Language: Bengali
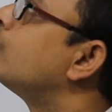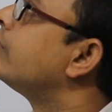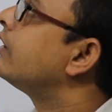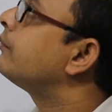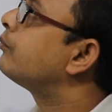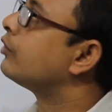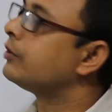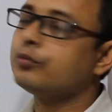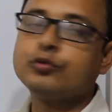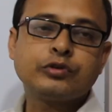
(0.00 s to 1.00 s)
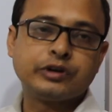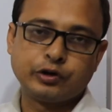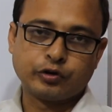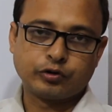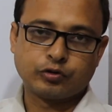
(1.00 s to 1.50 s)
দুইয়ের পরিপূরক
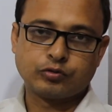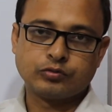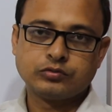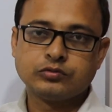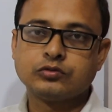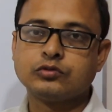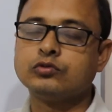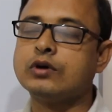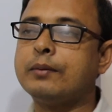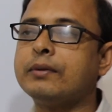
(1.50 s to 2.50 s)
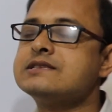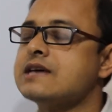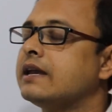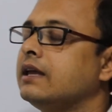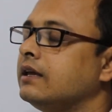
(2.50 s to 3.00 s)
নির্ণয় করো তো আমরা
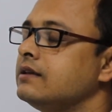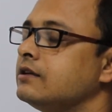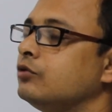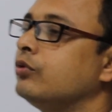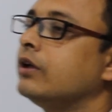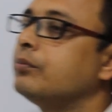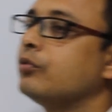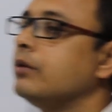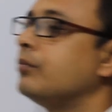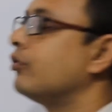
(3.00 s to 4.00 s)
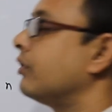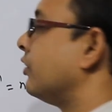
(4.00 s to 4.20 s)
জানি যে দুইয়ের পরিপূরক